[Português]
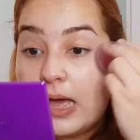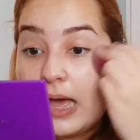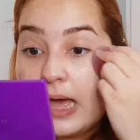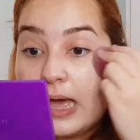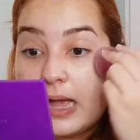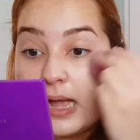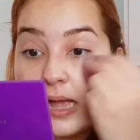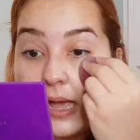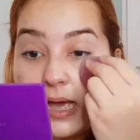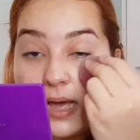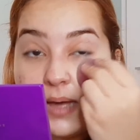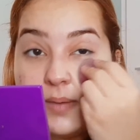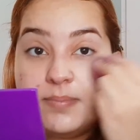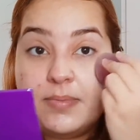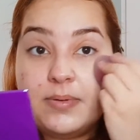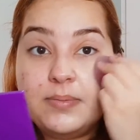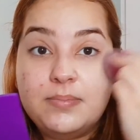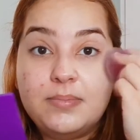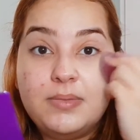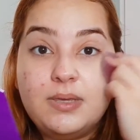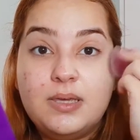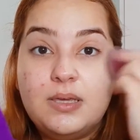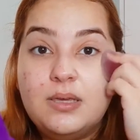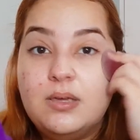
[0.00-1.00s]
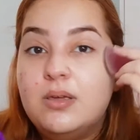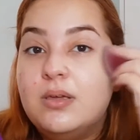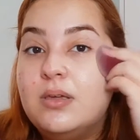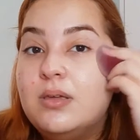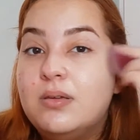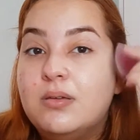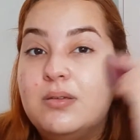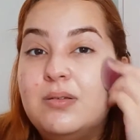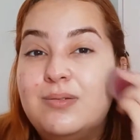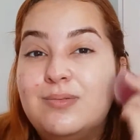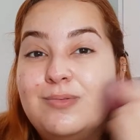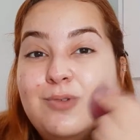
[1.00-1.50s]
acaba me
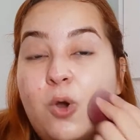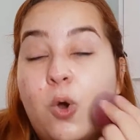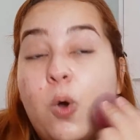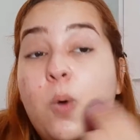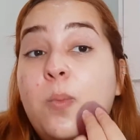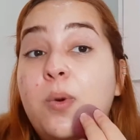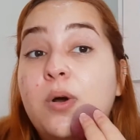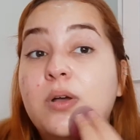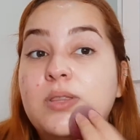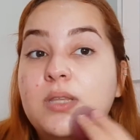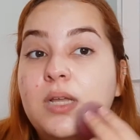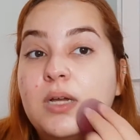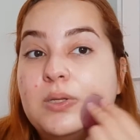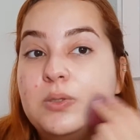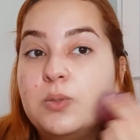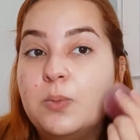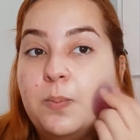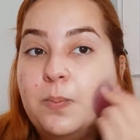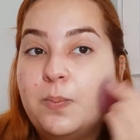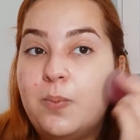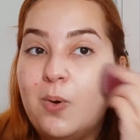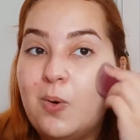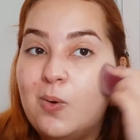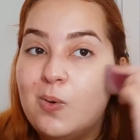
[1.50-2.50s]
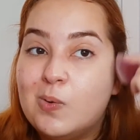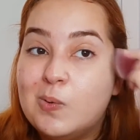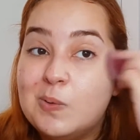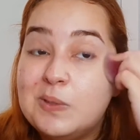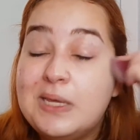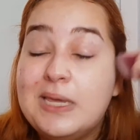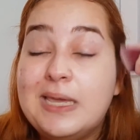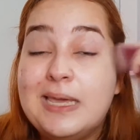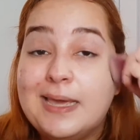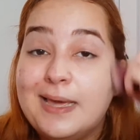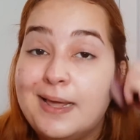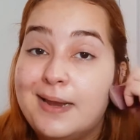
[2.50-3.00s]
incomodando um
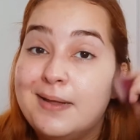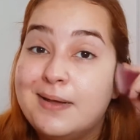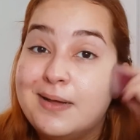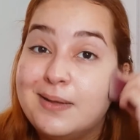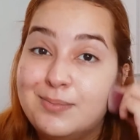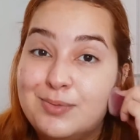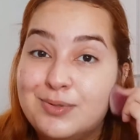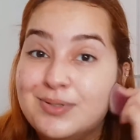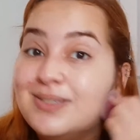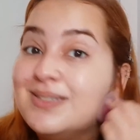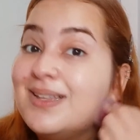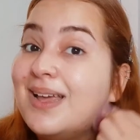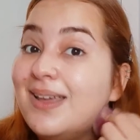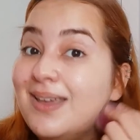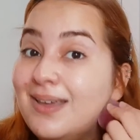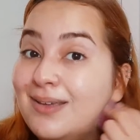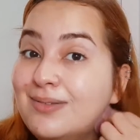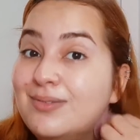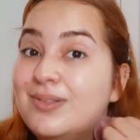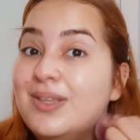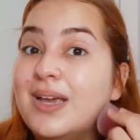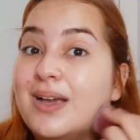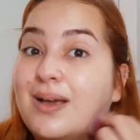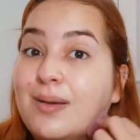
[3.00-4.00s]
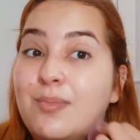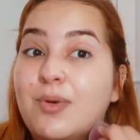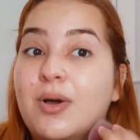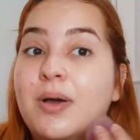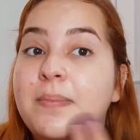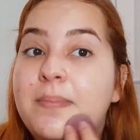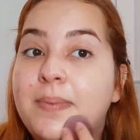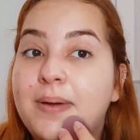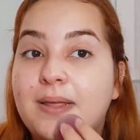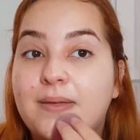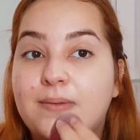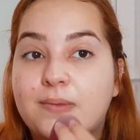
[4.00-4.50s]
pouco e ela acabou saindo e acabou
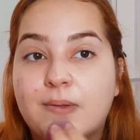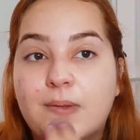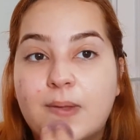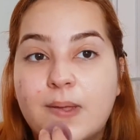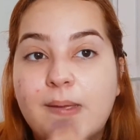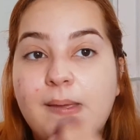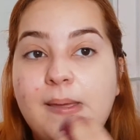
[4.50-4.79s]
abrindo.